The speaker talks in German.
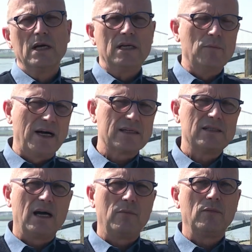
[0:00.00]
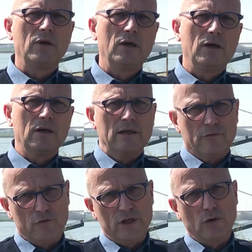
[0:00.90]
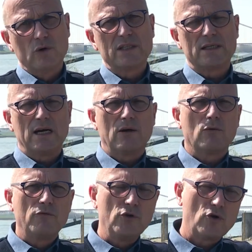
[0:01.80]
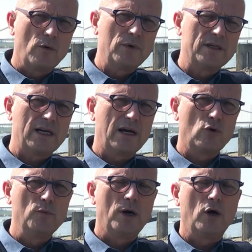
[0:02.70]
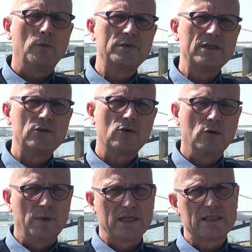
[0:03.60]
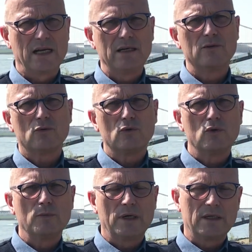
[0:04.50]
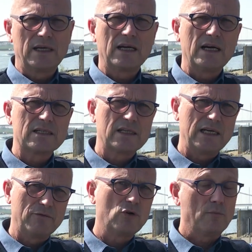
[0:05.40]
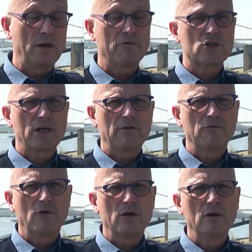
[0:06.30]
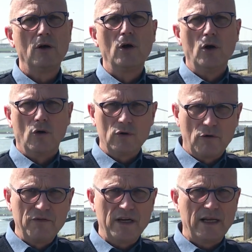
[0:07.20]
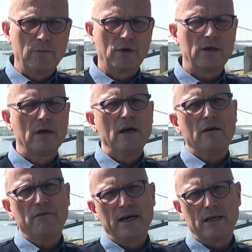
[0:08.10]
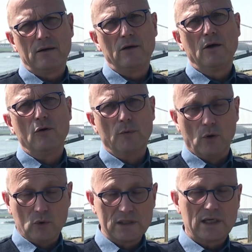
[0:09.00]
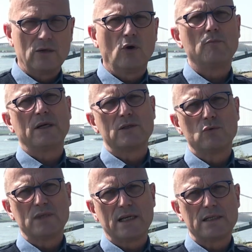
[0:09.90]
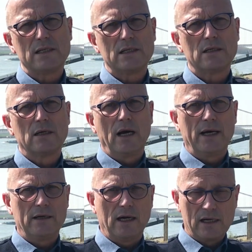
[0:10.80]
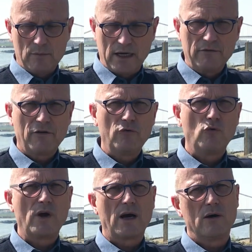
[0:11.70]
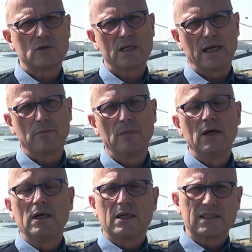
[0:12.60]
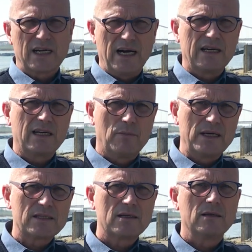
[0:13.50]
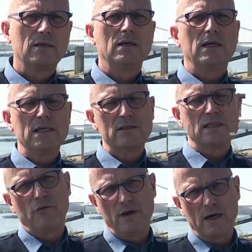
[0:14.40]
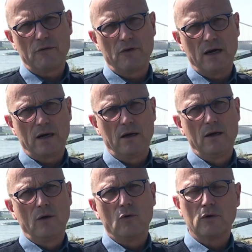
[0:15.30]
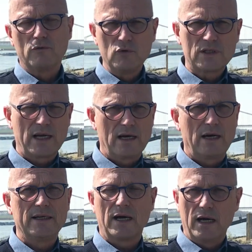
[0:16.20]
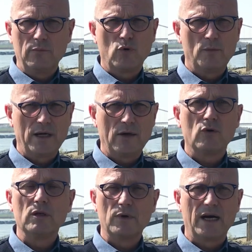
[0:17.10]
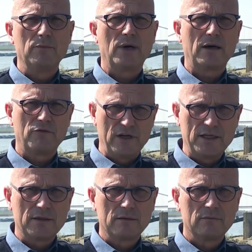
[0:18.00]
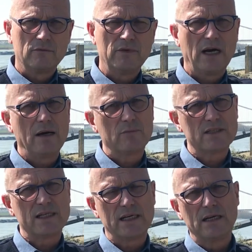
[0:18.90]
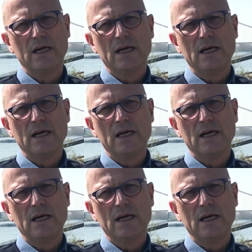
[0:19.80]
Die Maßnahmen für die Ostertage und für die kommenden Tage überhaupt sind über das Land und über den Kreis Kleve nochmal verschärft worden. Und auch wir in Emmerich werden über Ostern nochmal zusätzlich eine Allgemeinverfügung herausgeben. Das Tragen der Maske ist für Fahrradfahrer und Fußgänger an der Rheinpromenade und im Rheinpark Pflicht. Wir haben gesehen,